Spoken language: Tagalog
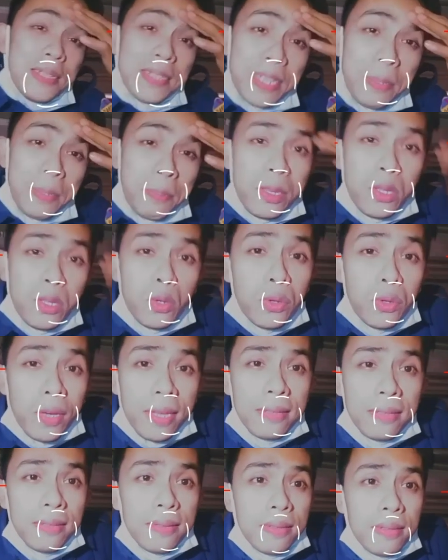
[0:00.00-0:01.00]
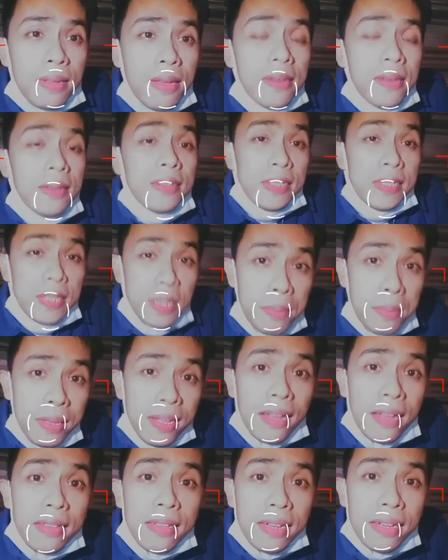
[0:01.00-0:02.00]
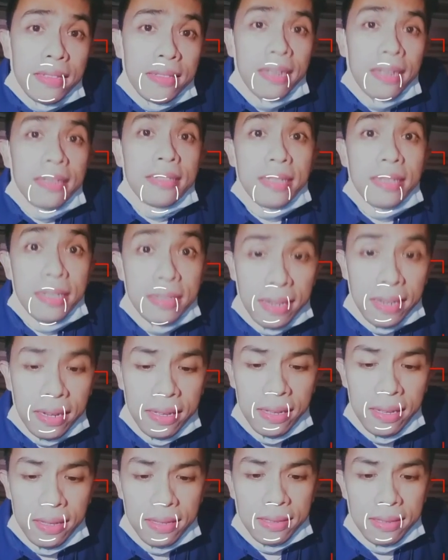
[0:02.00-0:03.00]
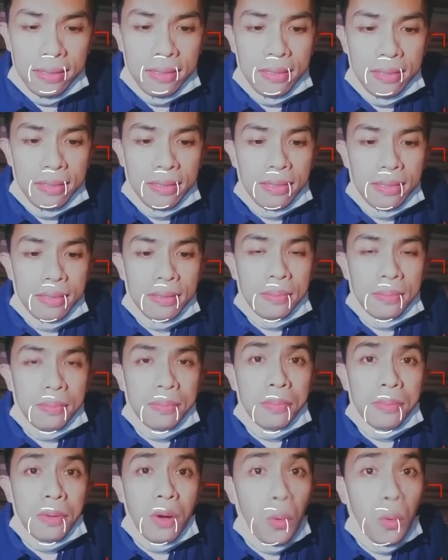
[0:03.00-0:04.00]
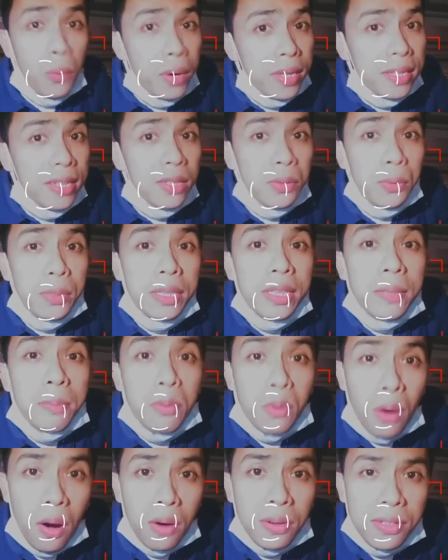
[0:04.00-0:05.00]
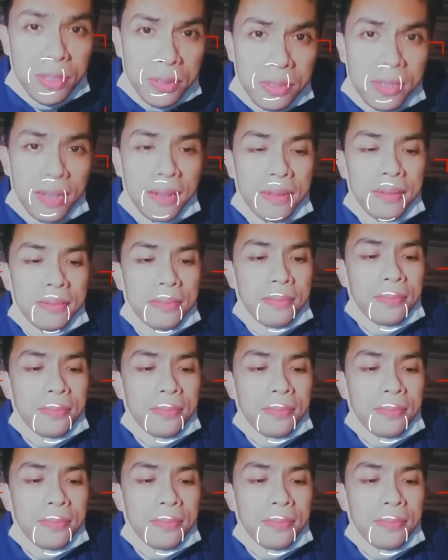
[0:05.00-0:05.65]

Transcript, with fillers: Isipin nyo yan. 793 within 24 hours.